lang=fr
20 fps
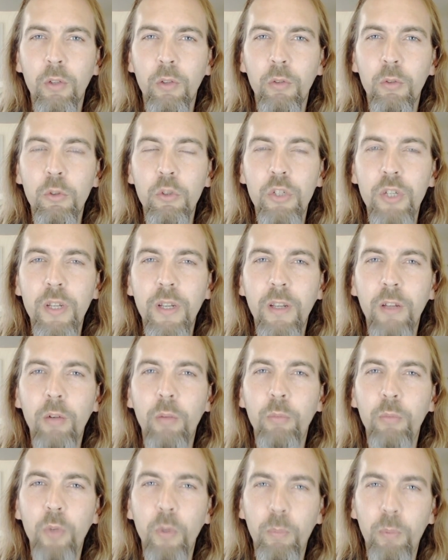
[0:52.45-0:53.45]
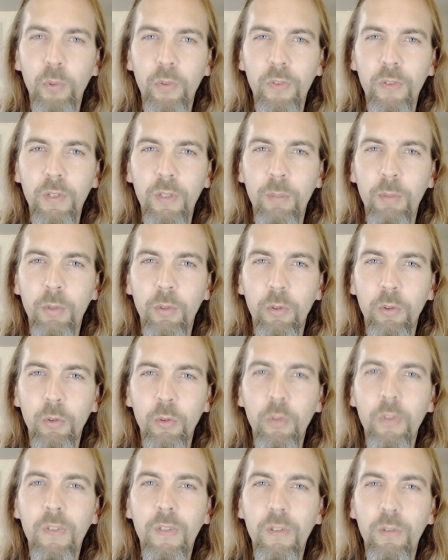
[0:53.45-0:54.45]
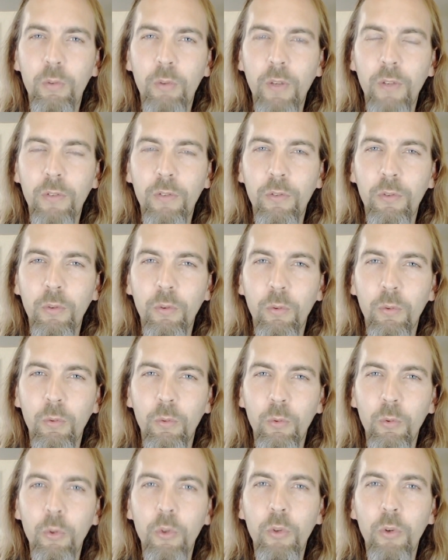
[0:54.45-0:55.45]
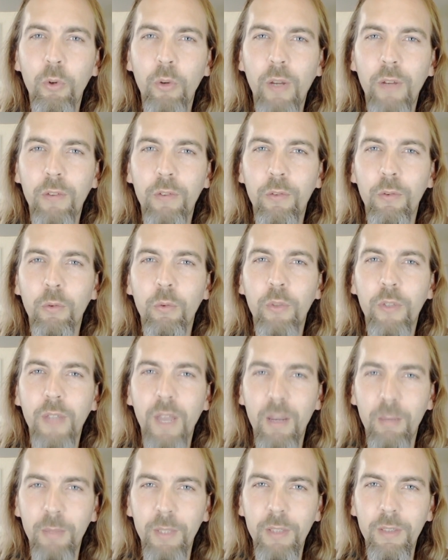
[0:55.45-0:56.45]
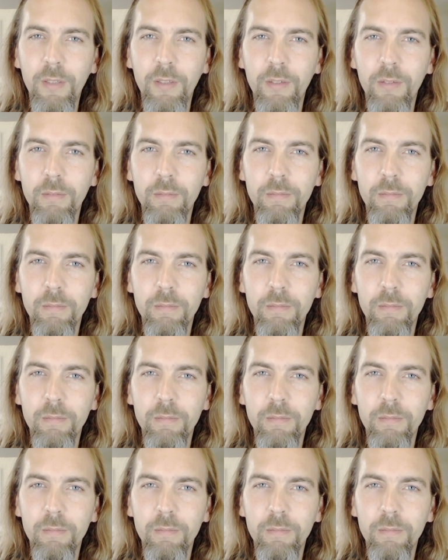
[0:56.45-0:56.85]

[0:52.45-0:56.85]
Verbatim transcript: de gérer le mieux possible une situation ou une relation karmique.